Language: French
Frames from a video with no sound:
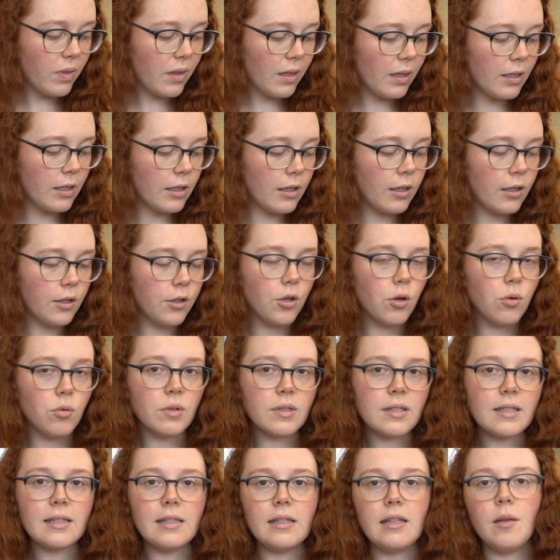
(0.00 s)
Et hein, il y a
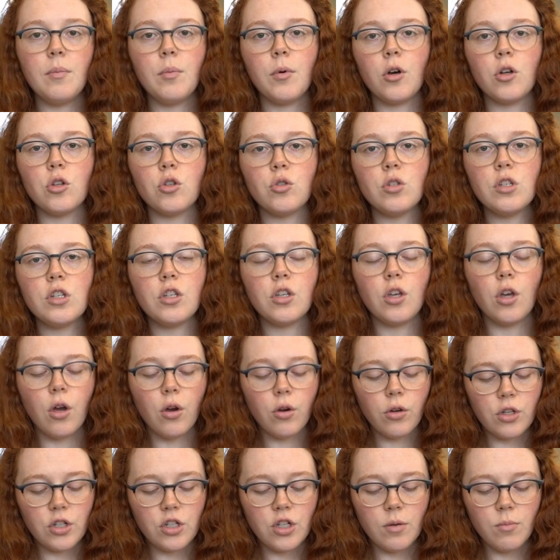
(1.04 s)
aussi des produits, un
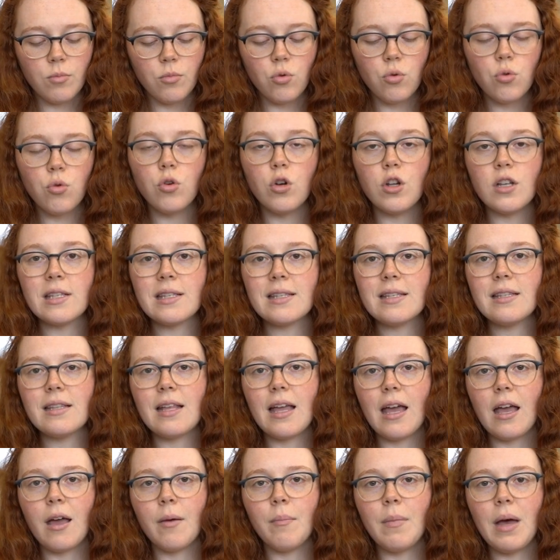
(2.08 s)
que j'aime beaucoup, le
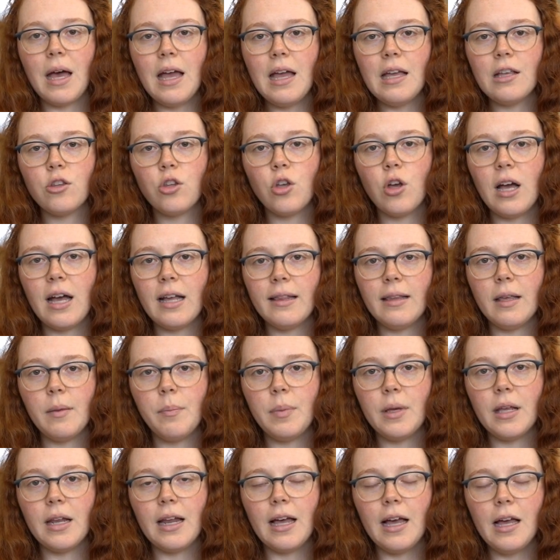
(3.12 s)
Synermag de
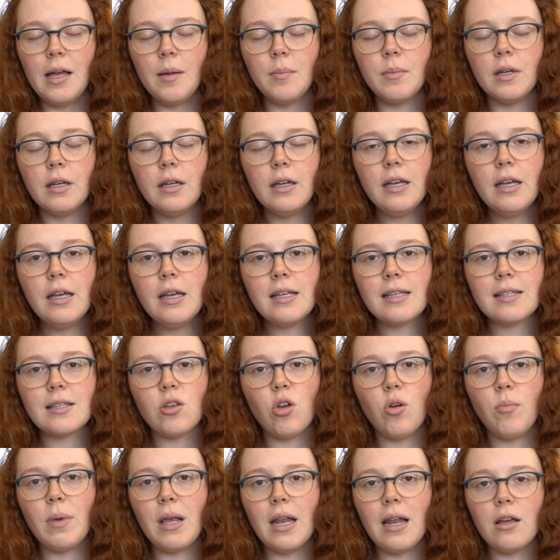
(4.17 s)
ATP Lab. C'est
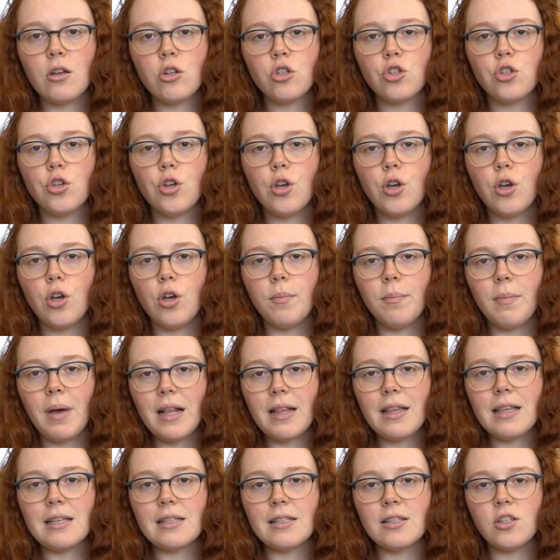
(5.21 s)
un mélange de
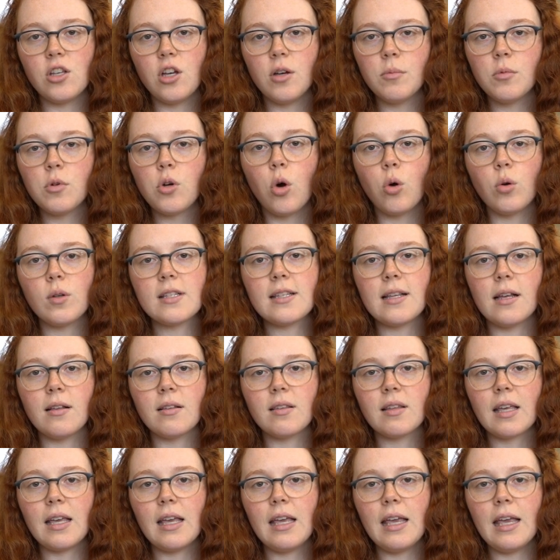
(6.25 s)
magnésium
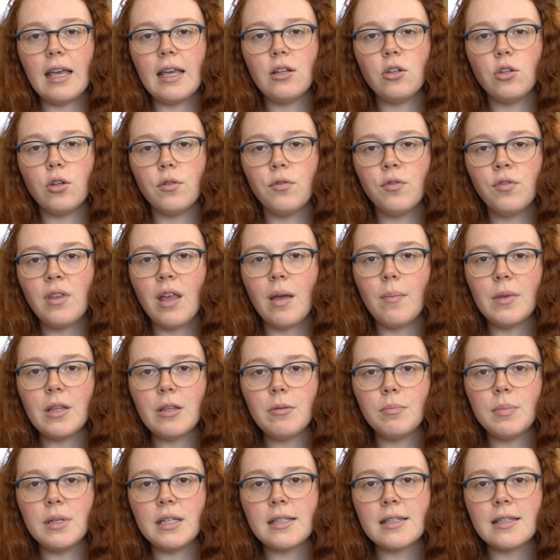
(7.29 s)
concentré et de vitamine
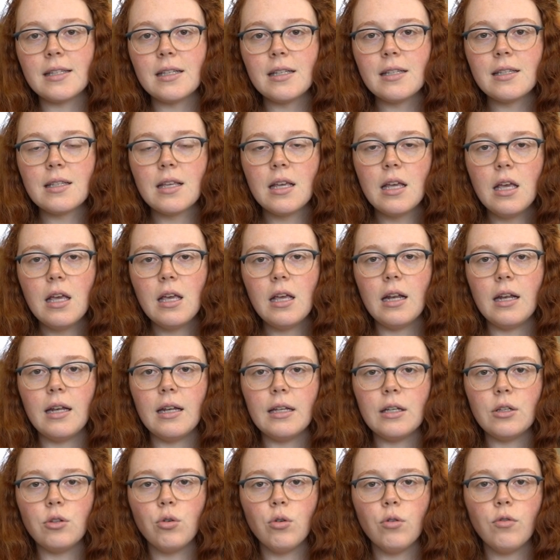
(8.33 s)
B6.
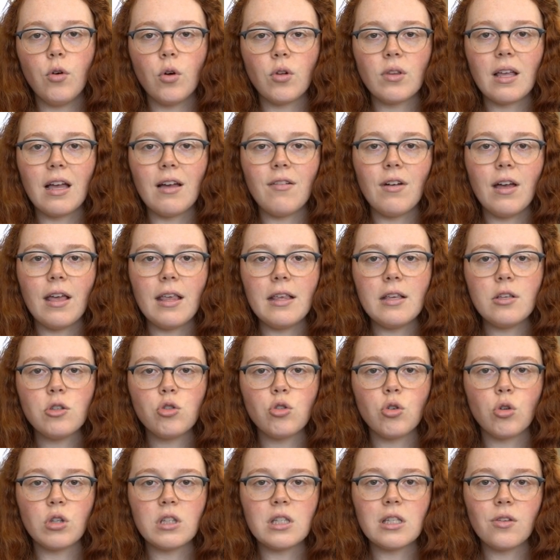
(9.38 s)
Les deux vont travailler
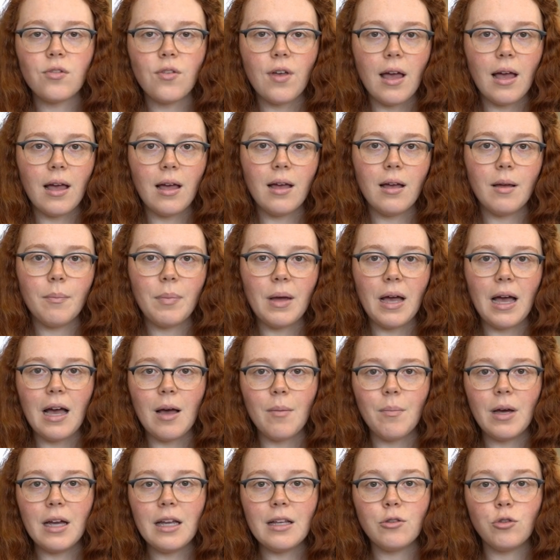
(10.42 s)
sur différents
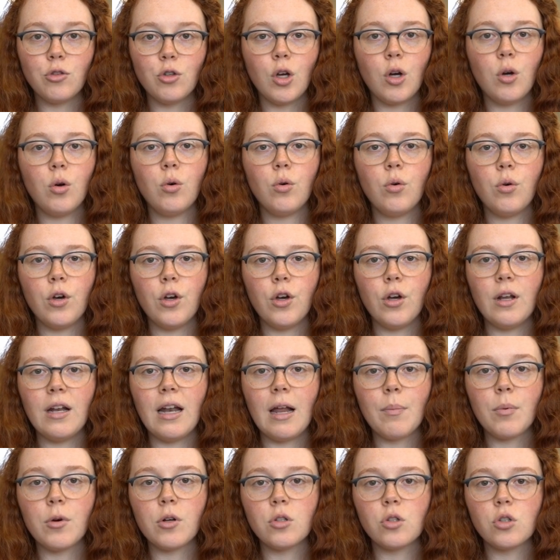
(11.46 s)
paramètres, dont euh, la
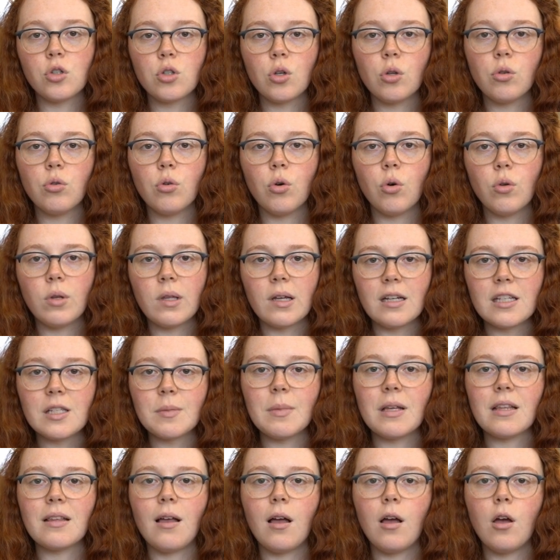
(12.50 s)
production de
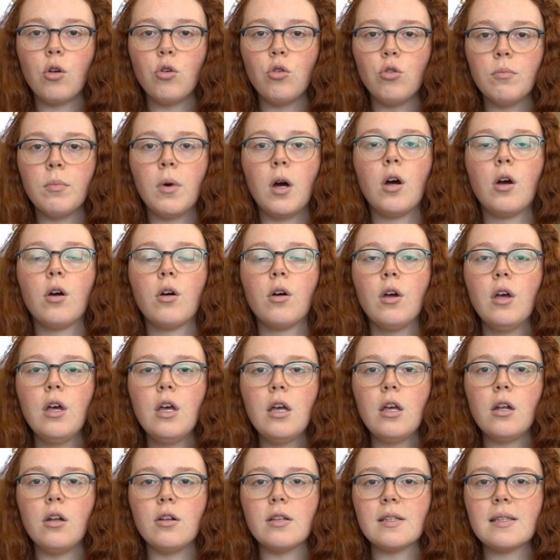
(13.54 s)
neurotransmetteurs, l'humeur,
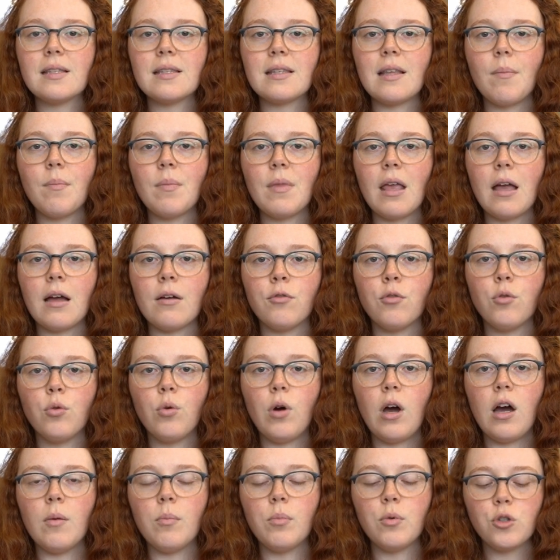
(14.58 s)
le système nerveux,
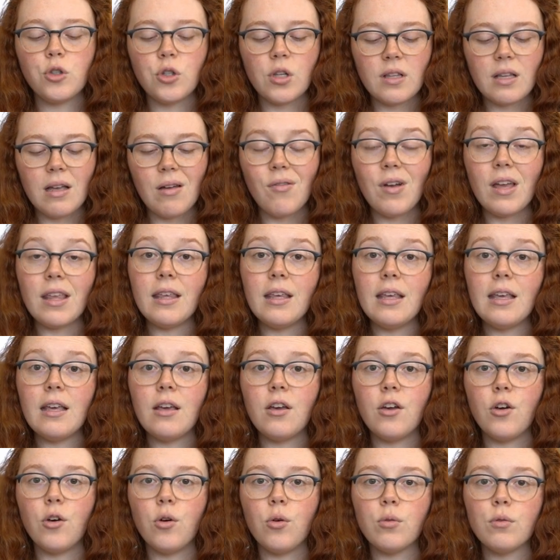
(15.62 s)
en plus de travailler
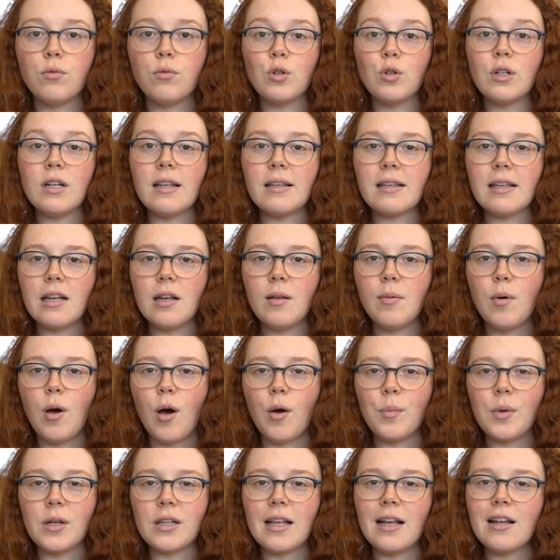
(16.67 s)
euh, au de l'équilibre
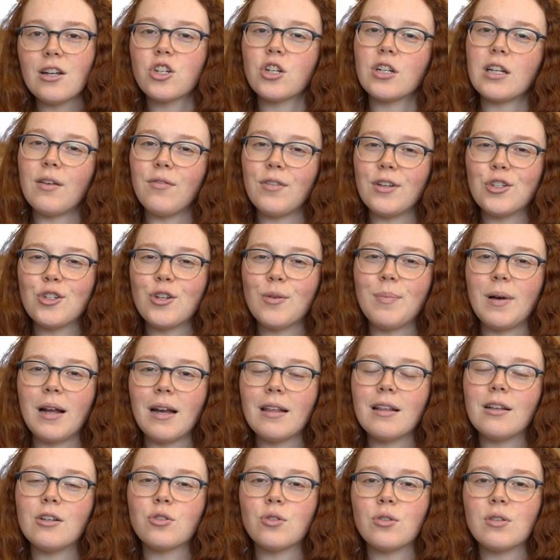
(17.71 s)
hormonal. J'en avais déjà parlé
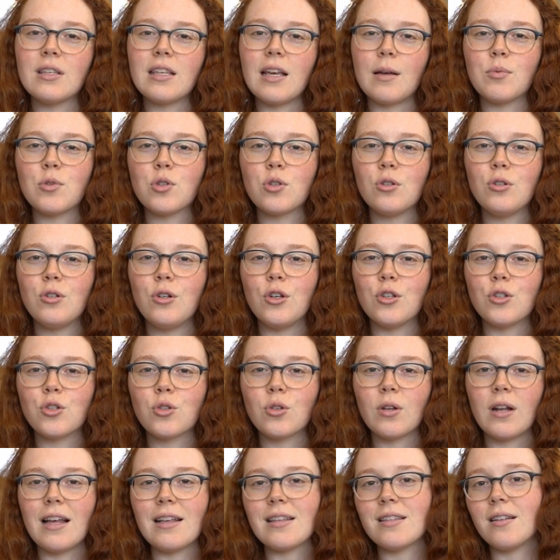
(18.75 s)
dans une capsule
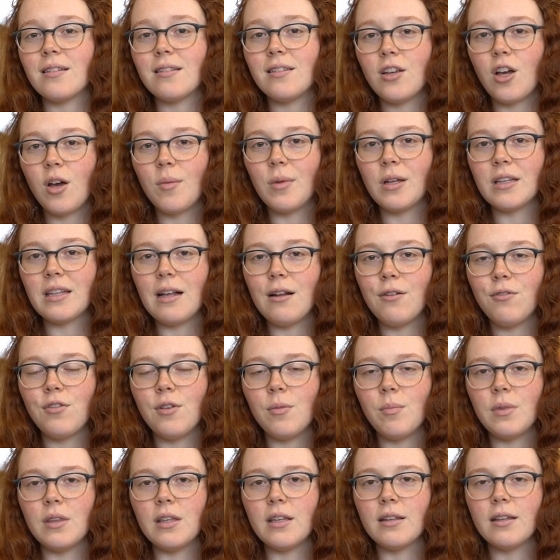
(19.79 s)
sur la santé hormonale
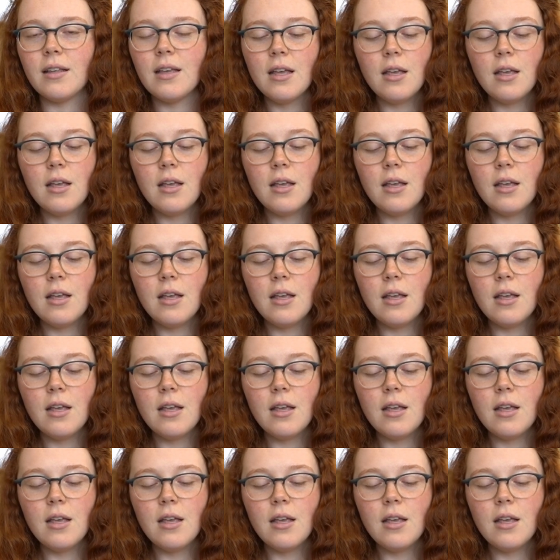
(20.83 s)
féminine.